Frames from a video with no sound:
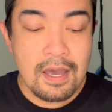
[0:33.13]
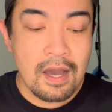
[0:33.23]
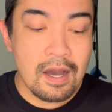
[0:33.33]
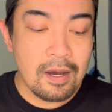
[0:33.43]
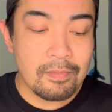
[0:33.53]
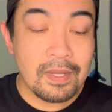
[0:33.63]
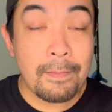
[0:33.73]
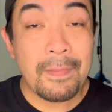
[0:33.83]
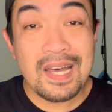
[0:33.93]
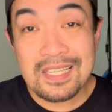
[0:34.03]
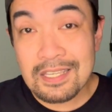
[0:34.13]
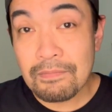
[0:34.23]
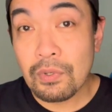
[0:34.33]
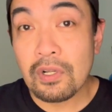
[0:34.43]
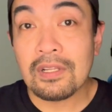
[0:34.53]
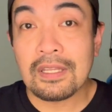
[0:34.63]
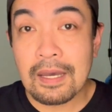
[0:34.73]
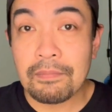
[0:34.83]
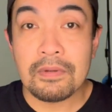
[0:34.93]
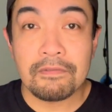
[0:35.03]
um, na possible
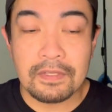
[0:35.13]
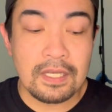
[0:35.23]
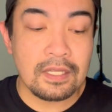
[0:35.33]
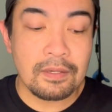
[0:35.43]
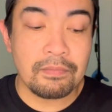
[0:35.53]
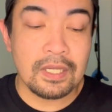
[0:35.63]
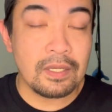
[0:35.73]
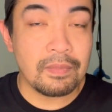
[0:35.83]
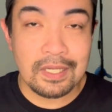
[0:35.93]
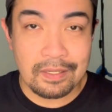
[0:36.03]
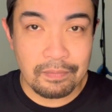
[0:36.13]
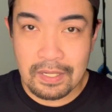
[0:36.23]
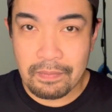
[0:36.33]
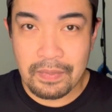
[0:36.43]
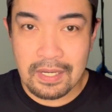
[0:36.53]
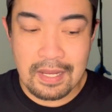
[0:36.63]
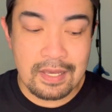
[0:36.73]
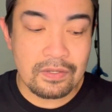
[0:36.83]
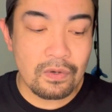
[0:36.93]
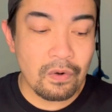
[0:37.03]
top 15 ng Binibining
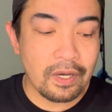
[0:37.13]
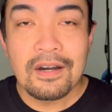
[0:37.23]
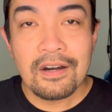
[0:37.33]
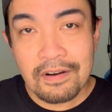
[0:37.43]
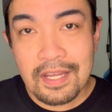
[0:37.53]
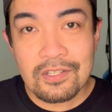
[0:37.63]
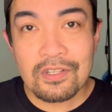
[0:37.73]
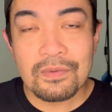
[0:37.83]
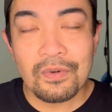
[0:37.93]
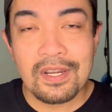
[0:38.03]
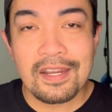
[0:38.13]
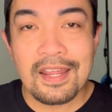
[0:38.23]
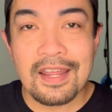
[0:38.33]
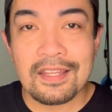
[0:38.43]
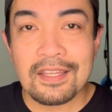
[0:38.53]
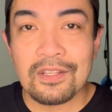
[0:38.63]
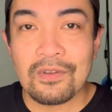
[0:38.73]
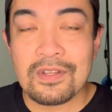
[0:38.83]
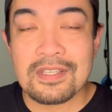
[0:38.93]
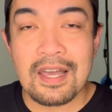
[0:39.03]
Pilipinas. Okay, alright, so simulan na natin
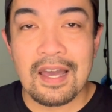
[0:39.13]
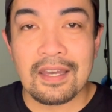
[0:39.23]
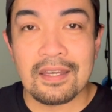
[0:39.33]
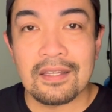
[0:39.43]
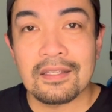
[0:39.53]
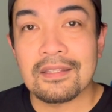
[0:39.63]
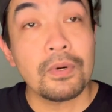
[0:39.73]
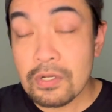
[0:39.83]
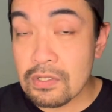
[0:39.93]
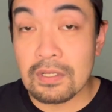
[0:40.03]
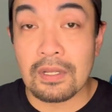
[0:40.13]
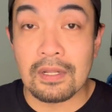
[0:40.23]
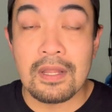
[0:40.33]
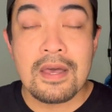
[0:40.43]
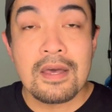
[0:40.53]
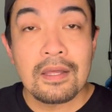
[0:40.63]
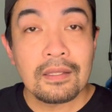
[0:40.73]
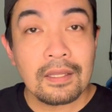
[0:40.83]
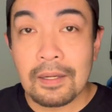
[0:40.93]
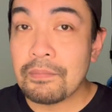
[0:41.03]
doon sa aking personal
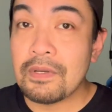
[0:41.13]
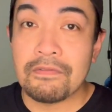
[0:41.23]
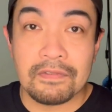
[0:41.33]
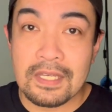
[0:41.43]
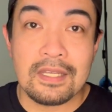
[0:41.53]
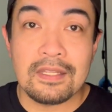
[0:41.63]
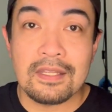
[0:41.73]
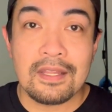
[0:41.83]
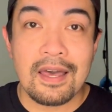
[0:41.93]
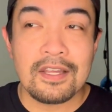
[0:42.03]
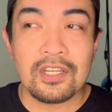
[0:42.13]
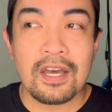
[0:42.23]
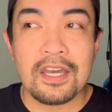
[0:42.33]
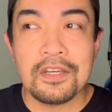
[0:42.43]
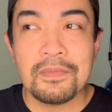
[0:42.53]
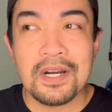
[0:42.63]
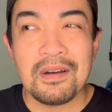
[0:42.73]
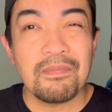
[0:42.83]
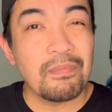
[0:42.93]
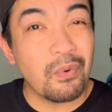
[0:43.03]
top 15 at saka yung mga
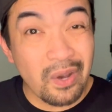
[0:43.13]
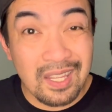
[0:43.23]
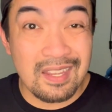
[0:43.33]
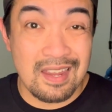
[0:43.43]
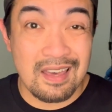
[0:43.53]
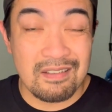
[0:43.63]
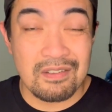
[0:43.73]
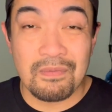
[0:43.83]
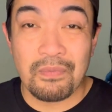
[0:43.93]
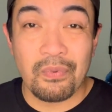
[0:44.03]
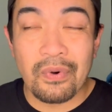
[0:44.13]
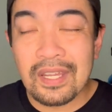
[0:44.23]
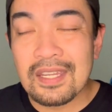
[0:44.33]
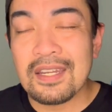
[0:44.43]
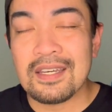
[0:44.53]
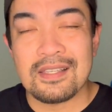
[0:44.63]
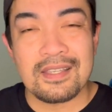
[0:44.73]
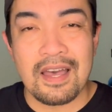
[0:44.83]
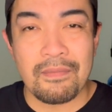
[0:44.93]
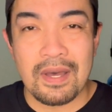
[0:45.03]
pwede na, yung pwede nang
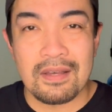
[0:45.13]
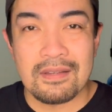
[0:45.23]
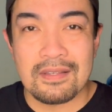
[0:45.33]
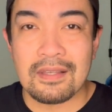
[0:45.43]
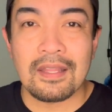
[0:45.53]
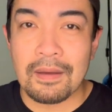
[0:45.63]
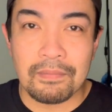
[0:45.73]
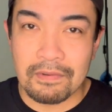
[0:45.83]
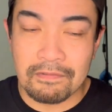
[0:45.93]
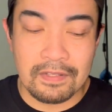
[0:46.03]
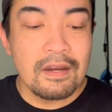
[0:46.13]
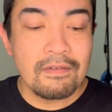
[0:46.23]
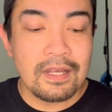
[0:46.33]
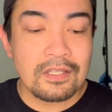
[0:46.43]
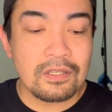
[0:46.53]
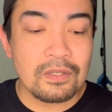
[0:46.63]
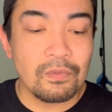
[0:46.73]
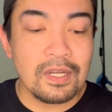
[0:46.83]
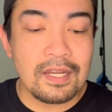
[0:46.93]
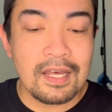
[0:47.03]
isama sa top 15. Right, so
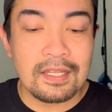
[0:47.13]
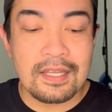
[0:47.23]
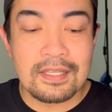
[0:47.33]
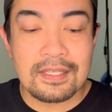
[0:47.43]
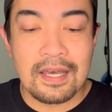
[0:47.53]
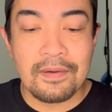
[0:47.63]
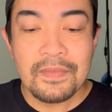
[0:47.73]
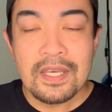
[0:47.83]
simulan natin sa